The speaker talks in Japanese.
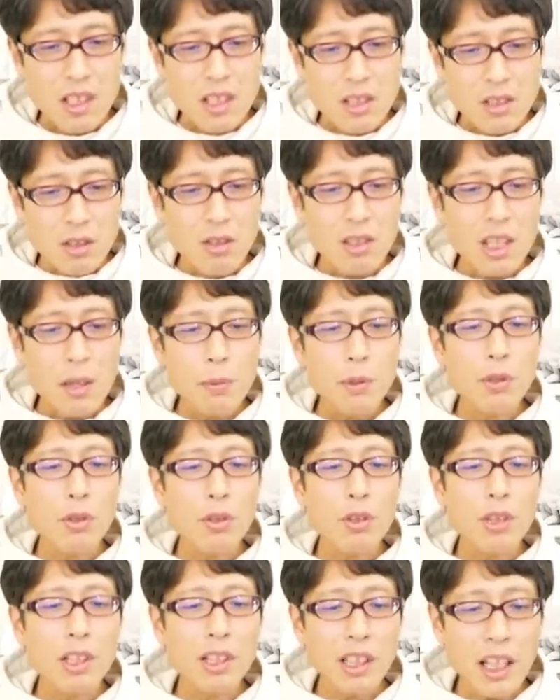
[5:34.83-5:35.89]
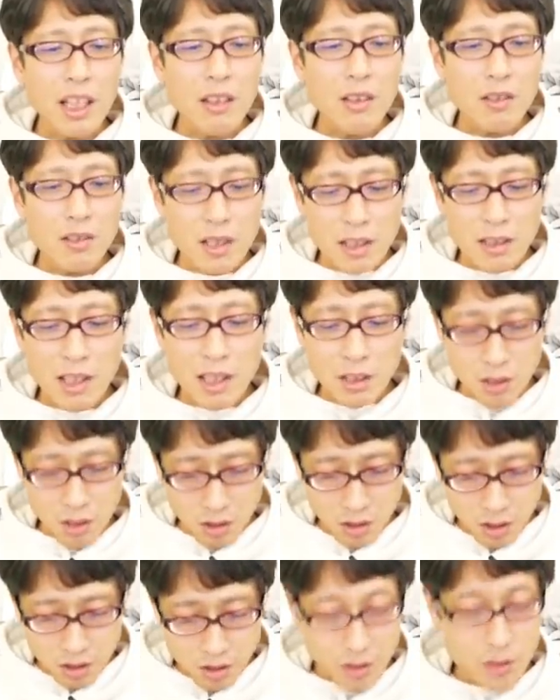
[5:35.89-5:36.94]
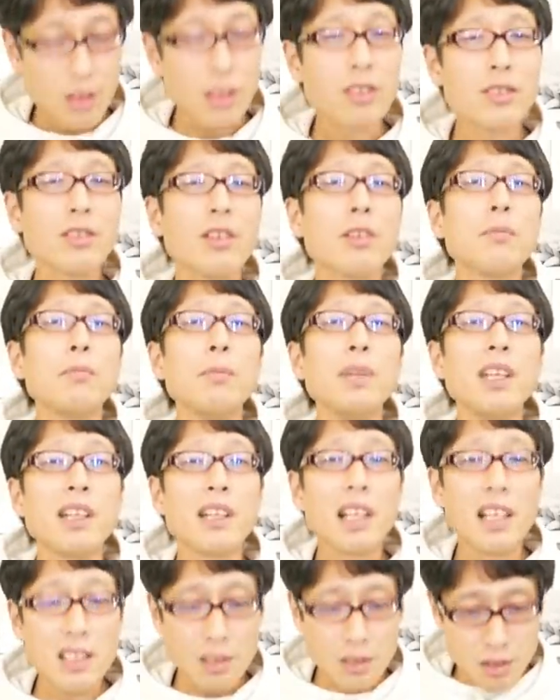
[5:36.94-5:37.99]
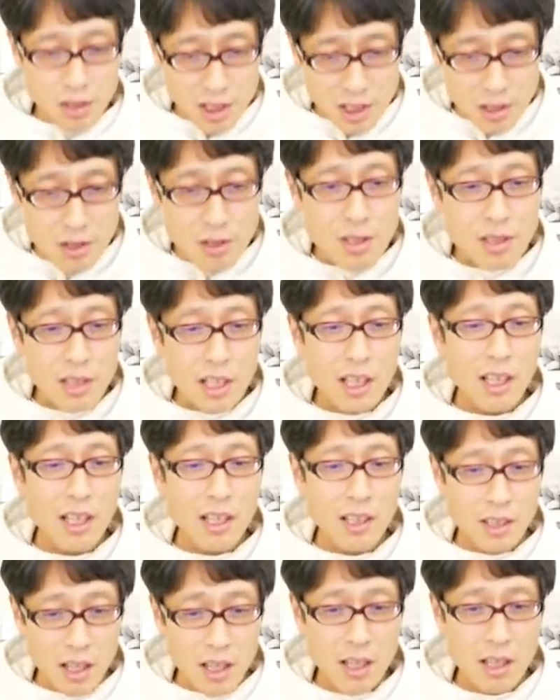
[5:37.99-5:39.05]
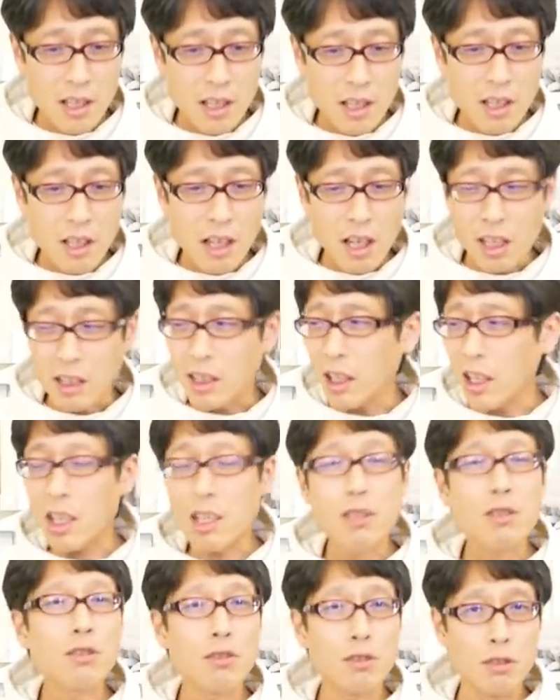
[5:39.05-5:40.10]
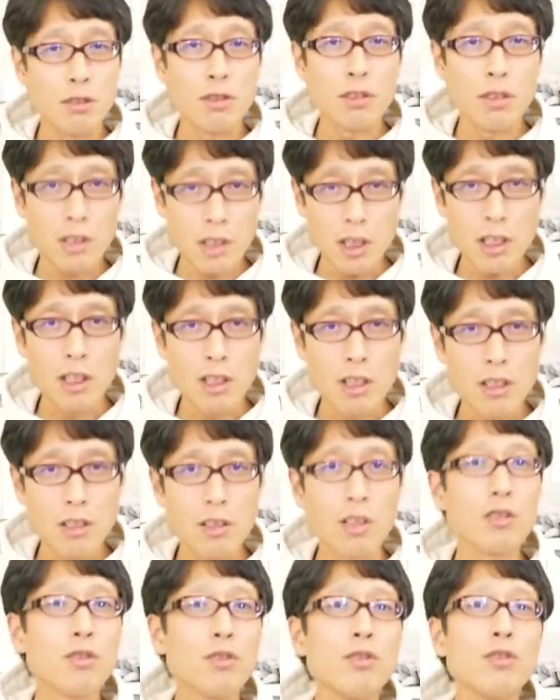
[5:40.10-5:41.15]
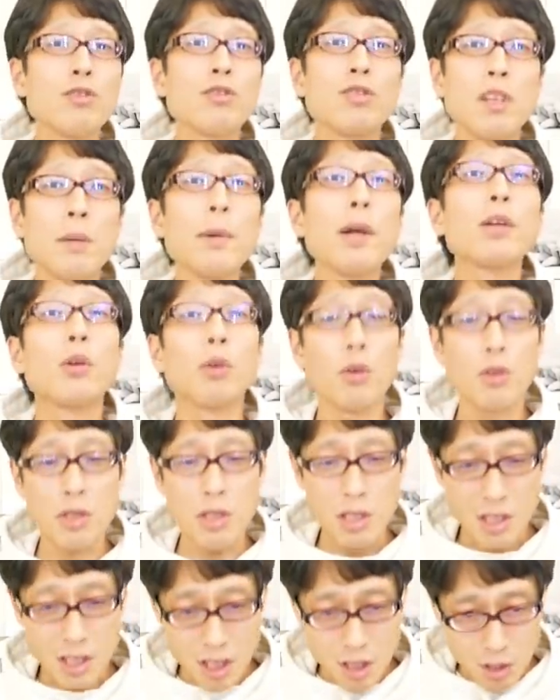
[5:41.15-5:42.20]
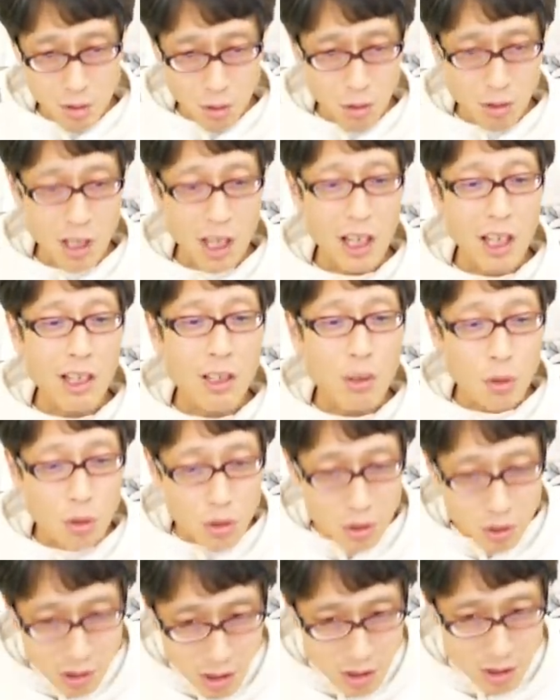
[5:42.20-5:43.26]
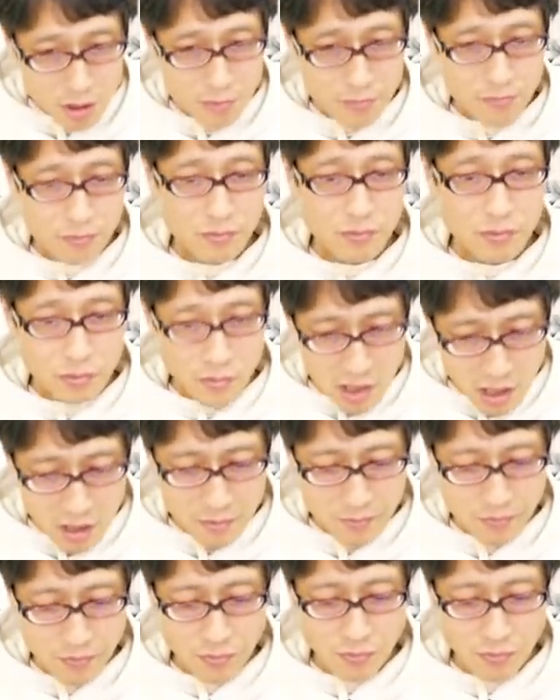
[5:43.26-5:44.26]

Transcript: それでも残りたいっていうんだったら、どうぞどうぞ民間組織としてね、新しくあ設立すればよろしい。それだけのことです。ね。